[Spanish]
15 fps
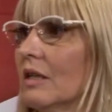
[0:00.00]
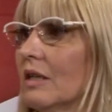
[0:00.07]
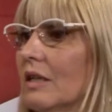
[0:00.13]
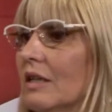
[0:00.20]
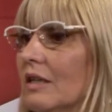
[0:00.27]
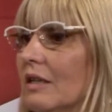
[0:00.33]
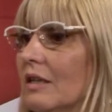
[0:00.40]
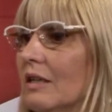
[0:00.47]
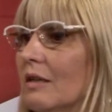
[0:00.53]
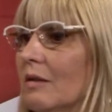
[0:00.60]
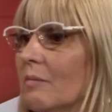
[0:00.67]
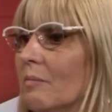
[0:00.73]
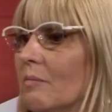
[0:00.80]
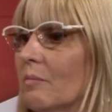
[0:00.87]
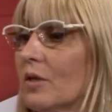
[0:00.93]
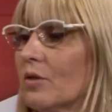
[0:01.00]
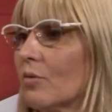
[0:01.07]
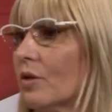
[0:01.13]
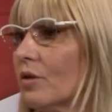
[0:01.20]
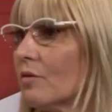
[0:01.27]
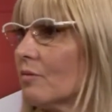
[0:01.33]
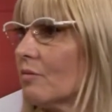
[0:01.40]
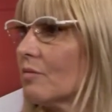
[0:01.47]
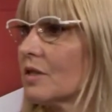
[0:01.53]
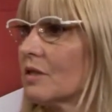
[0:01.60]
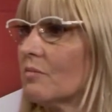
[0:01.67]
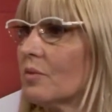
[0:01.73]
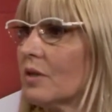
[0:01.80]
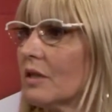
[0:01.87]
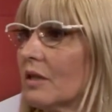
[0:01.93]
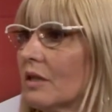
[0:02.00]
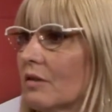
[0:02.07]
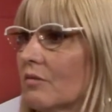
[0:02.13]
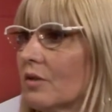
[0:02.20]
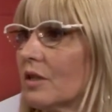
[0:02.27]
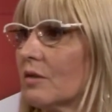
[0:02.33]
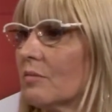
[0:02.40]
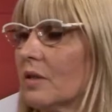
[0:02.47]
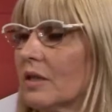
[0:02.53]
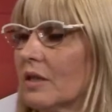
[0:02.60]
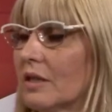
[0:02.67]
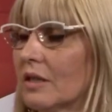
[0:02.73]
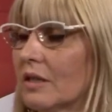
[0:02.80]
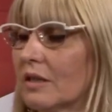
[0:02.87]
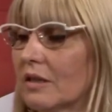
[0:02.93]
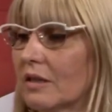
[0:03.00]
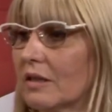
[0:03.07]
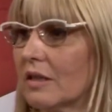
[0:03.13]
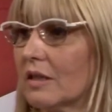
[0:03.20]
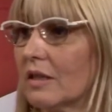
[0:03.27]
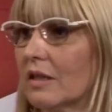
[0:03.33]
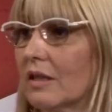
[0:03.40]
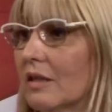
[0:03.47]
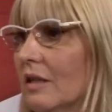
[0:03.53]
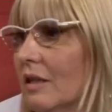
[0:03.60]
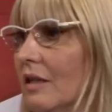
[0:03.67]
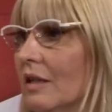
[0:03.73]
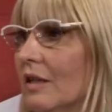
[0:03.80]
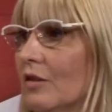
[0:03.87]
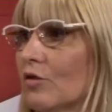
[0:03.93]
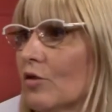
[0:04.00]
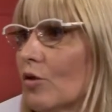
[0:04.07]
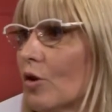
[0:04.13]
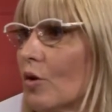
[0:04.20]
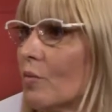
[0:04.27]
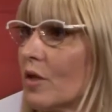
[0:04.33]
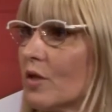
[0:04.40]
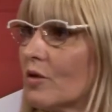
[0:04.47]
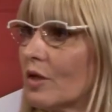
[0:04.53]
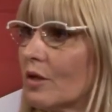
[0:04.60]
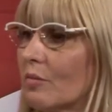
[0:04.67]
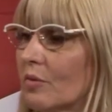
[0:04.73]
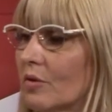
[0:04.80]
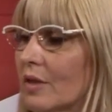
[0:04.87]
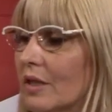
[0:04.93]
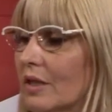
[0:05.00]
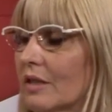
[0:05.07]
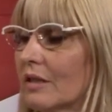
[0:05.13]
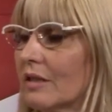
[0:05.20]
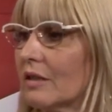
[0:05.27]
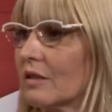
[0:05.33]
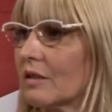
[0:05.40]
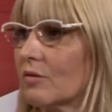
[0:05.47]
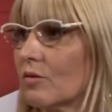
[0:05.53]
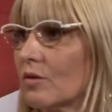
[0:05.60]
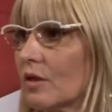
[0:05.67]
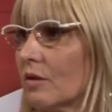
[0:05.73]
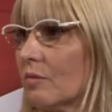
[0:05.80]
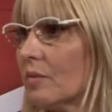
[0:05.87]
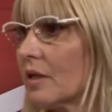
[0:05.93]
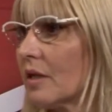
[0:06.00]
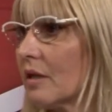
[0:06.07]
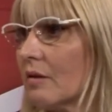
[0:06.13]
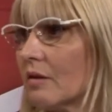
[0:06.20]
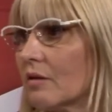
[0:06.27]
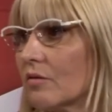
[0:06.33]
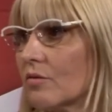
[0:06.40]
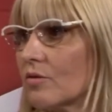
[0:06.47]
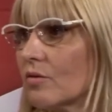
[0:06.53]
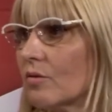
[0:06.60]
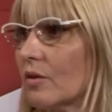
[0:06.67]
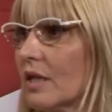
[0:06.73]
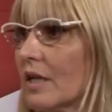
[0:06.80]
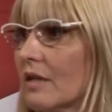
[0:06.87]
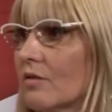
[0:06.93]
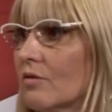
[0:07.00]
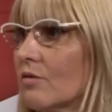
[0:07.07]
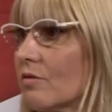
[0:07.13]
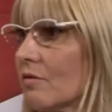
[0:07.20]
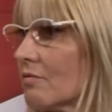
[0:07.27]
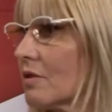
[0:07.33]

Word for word: Eh, pero bueno, siempre nuestra página está todos los medios que puedan este, recurrir para consultarnos.